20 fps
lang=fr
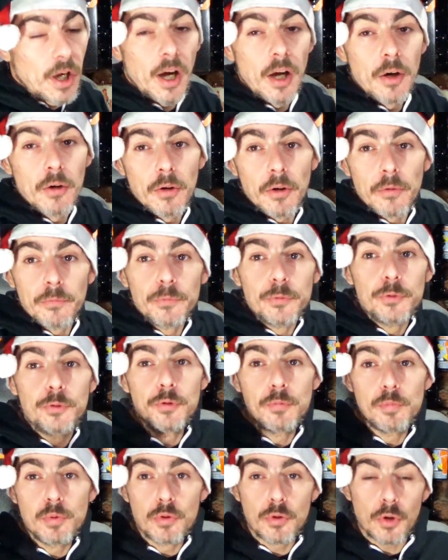Alors
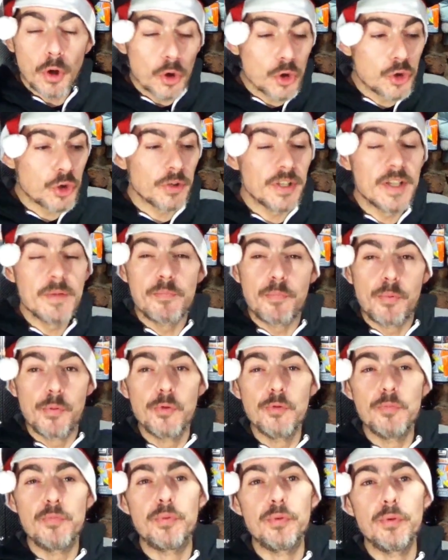du Blue Crush, j'en ai
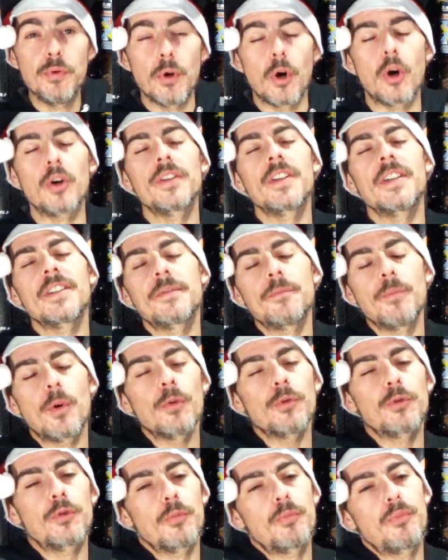plus bu
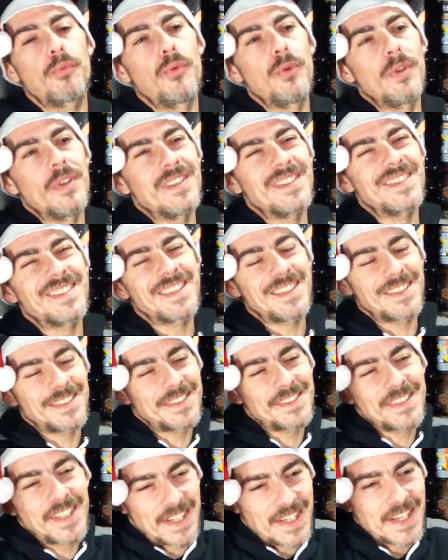honnêtement depuis
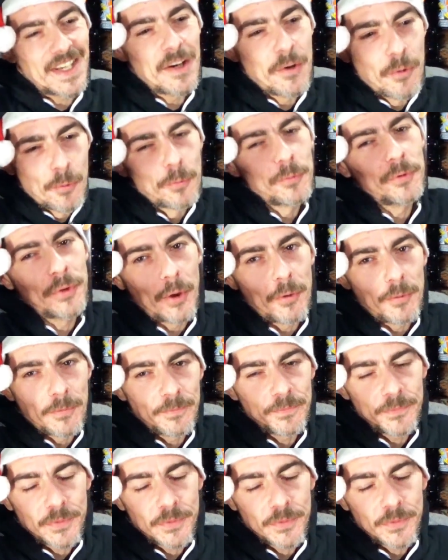très longtemps.